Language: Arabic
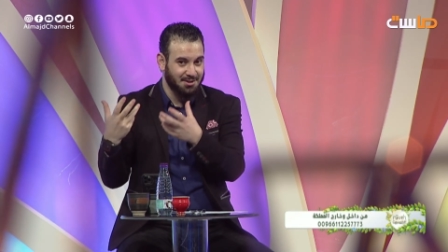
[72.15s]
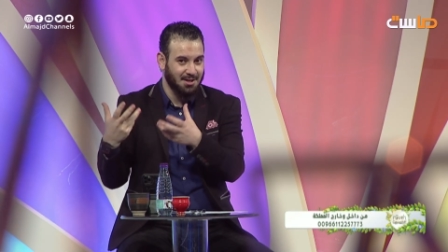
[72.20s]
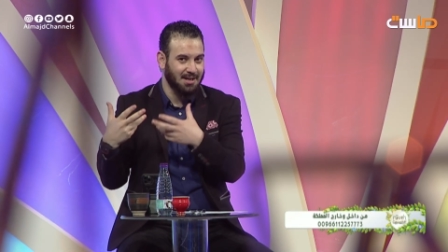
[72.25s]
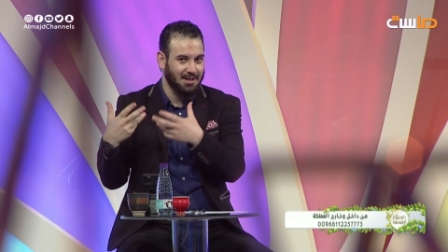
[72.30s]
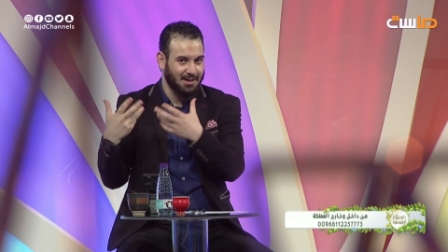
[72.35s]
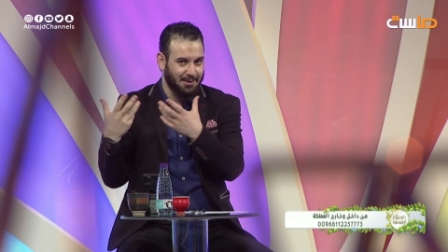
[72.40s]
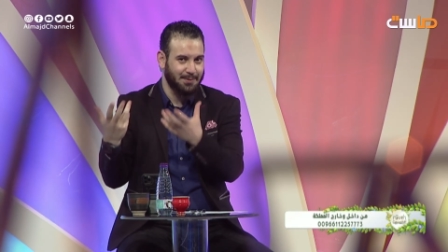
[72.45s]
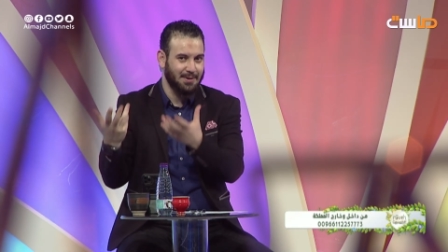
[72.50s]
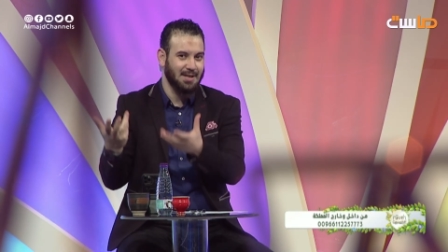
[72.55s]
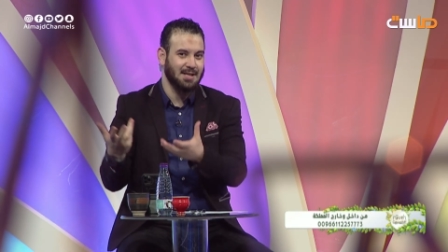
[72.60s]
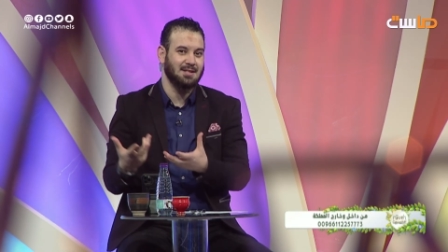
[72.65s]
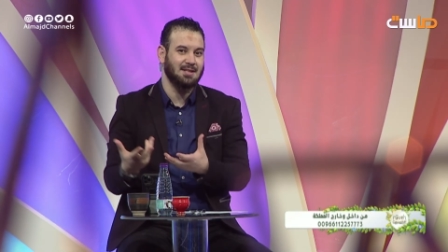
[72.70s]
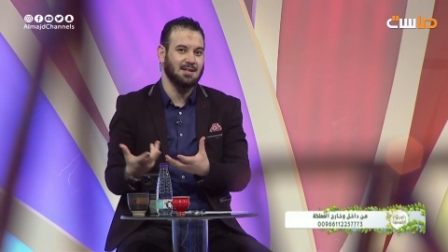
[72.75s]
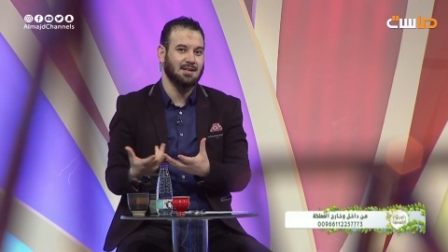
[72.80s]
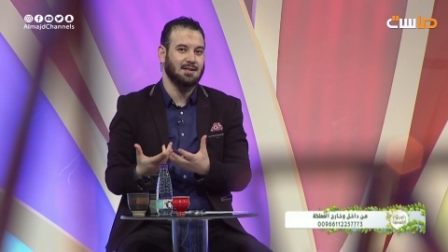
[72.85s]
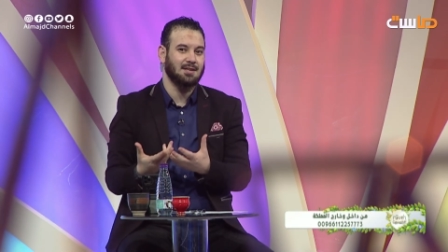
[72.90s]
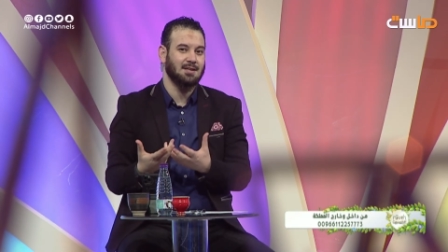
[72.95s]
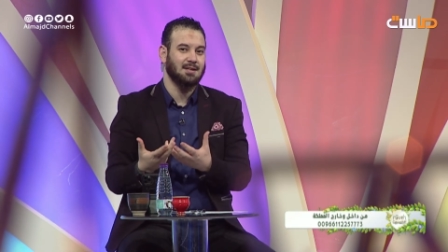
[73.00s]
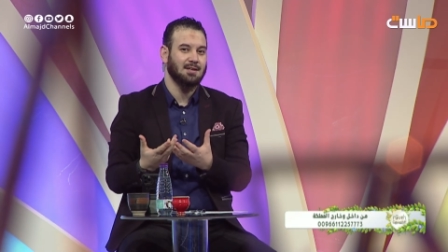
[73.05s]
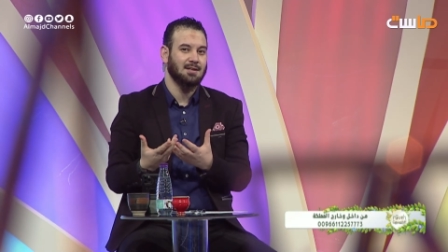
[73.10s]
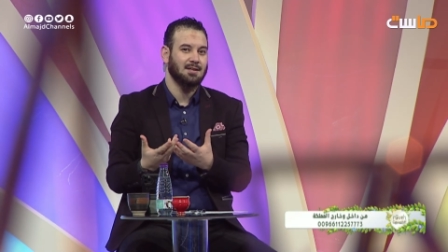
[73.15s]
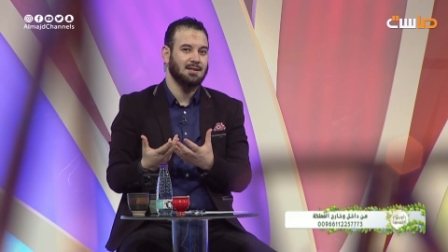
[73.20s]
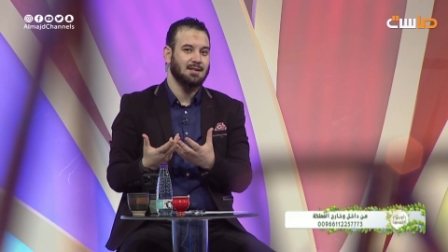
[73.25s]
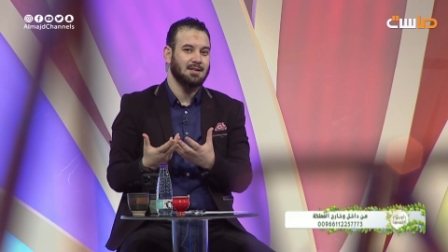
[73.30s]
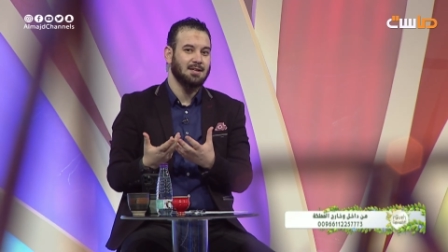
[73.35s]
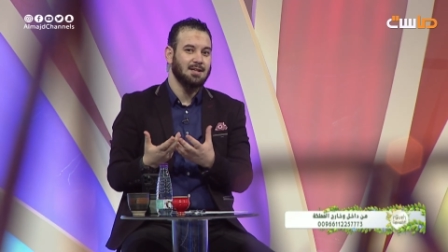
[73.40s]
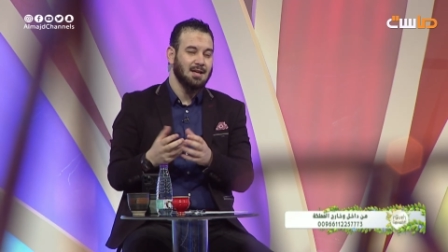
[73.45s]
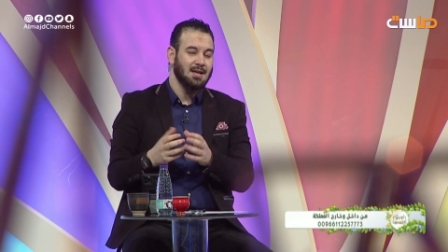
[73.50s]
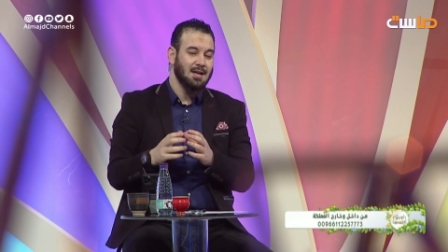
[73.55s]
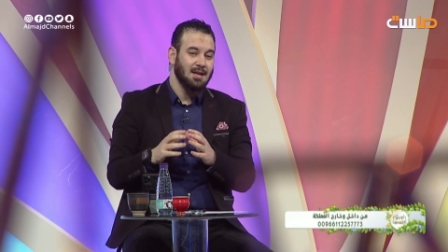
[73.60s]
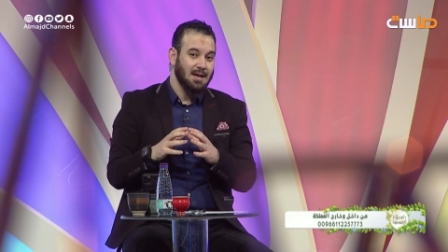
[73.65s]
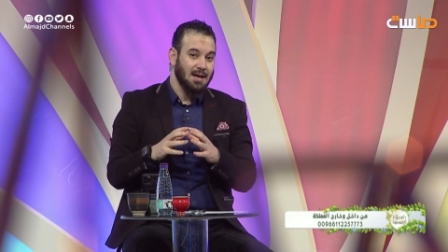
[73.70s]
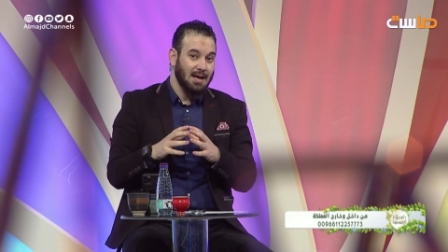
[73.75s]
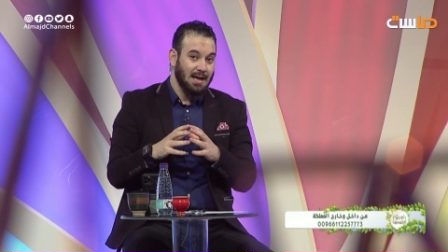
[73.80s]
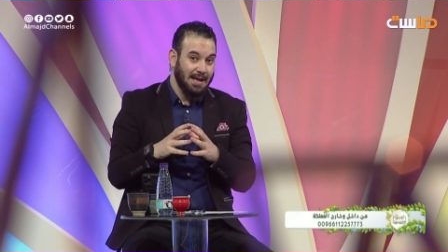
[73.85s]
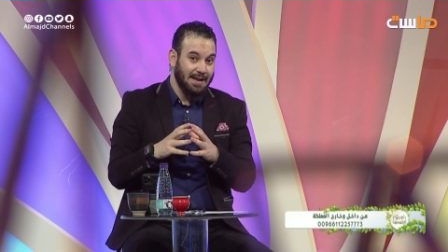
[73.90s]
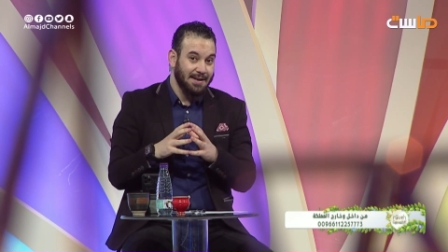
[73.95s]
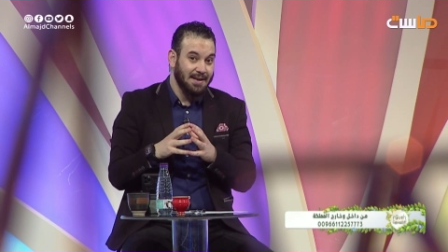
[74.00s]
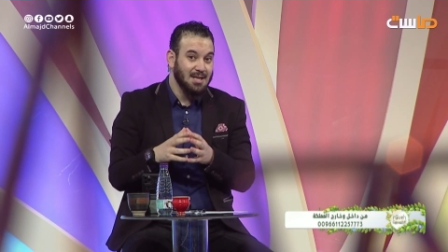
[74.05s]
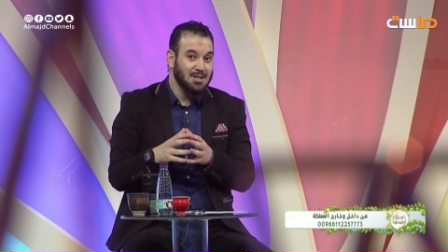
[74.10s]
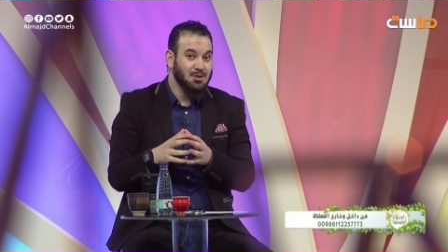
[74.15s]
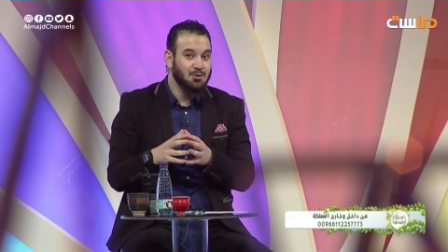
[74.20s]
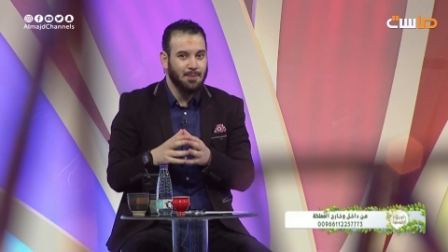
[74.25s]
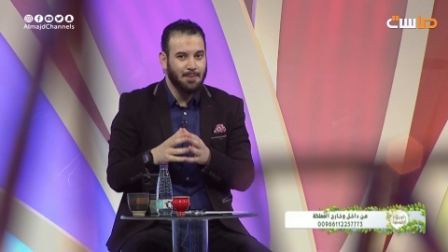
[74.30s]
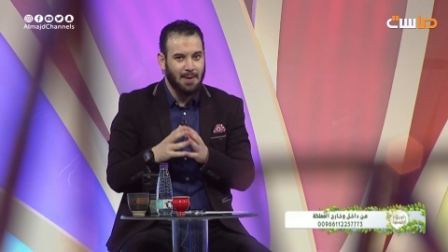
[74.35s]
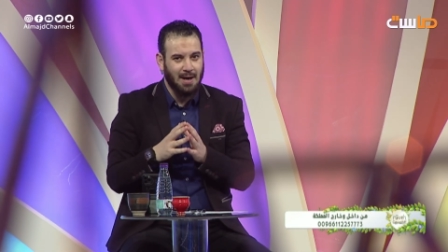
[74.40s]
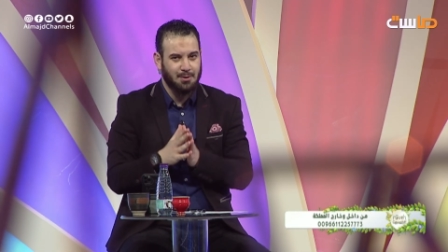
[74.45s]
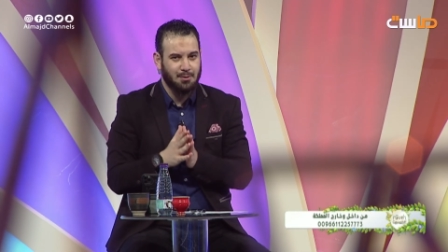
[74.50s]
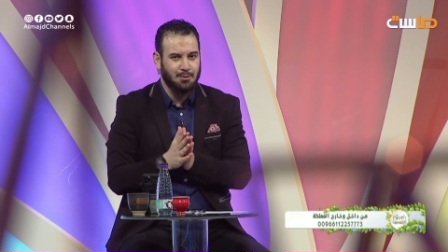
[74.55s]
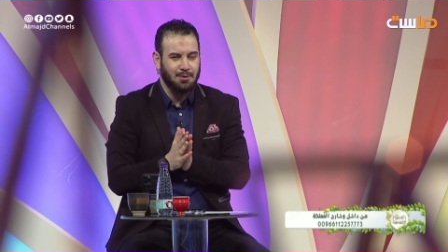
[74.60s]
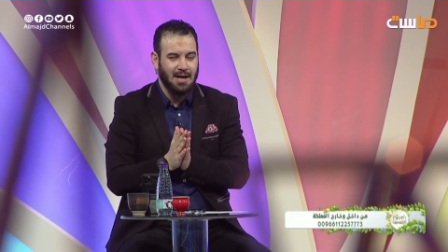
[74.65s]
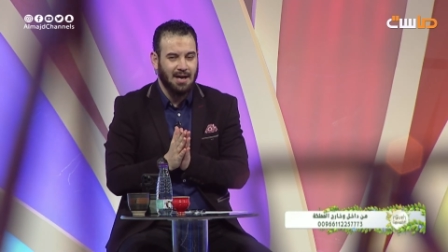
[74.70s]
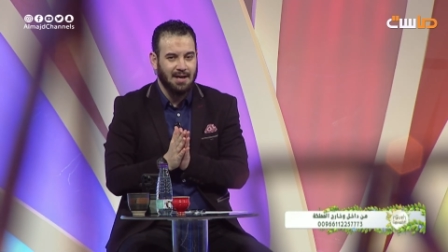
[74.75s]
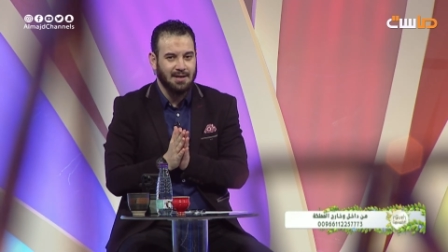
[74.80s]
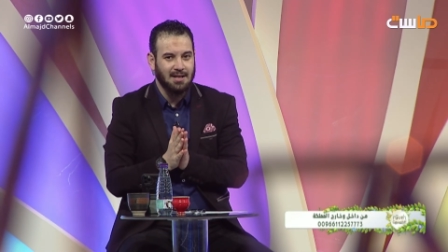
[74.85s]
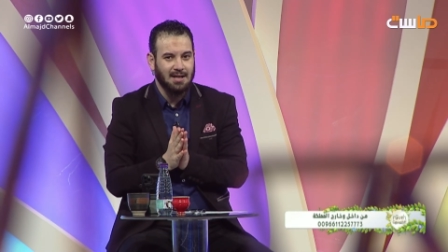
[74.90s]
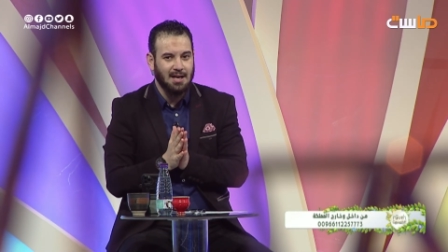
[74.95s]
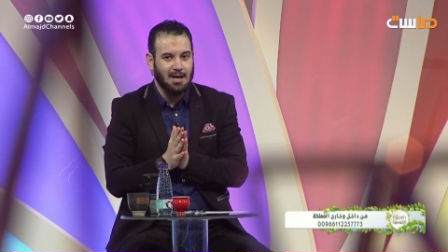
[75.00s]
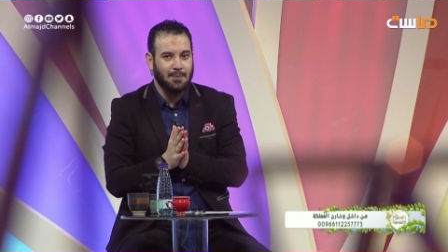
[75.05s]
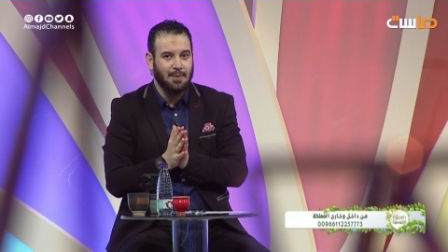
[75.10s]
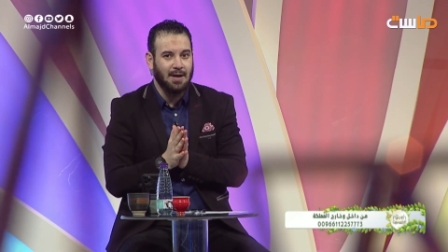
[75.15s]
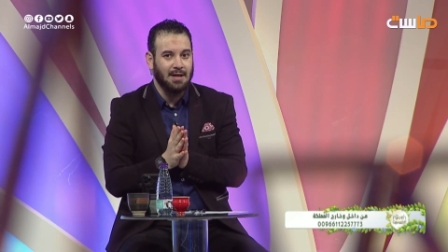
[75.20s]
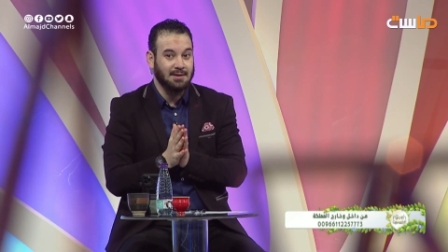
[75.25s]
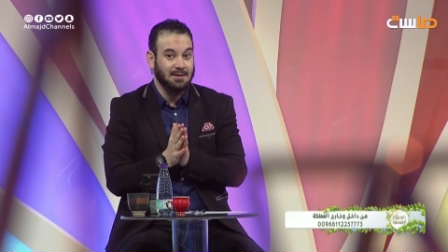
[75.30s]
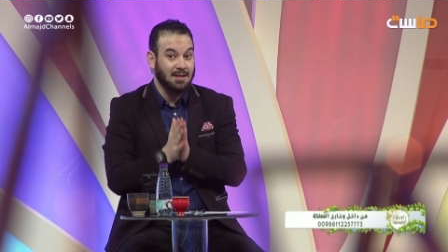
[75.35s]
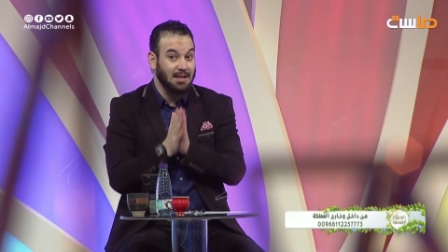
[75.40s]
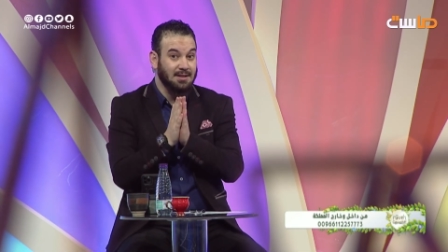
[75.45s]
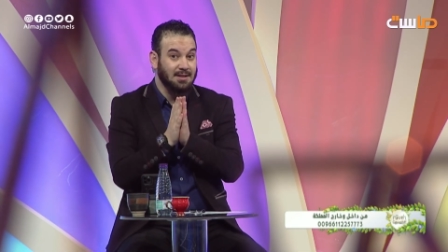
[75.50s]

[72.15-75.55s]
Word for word: شعر ابنتك الناس يبحثون عن الأمان